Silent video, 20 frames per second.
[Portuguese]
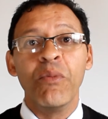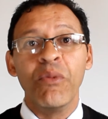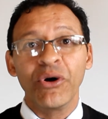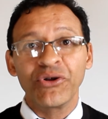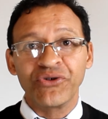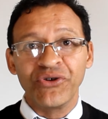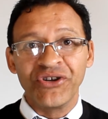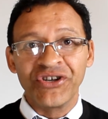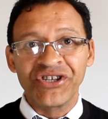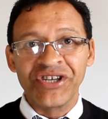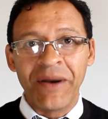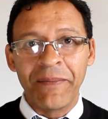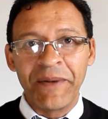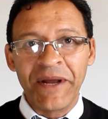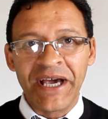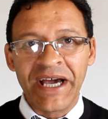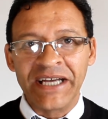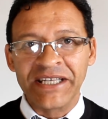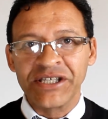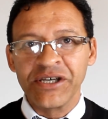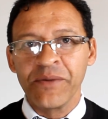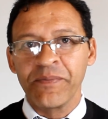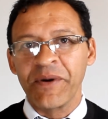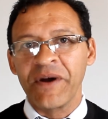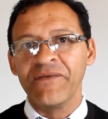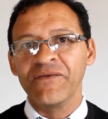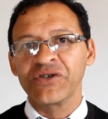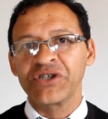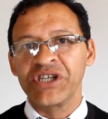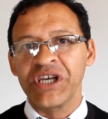motorista de aplicativo,
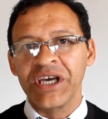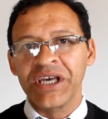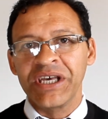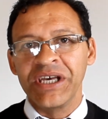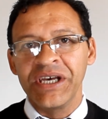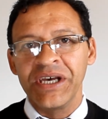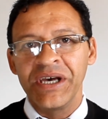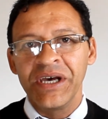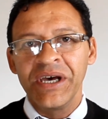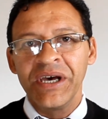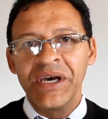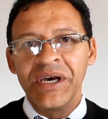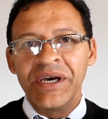para você que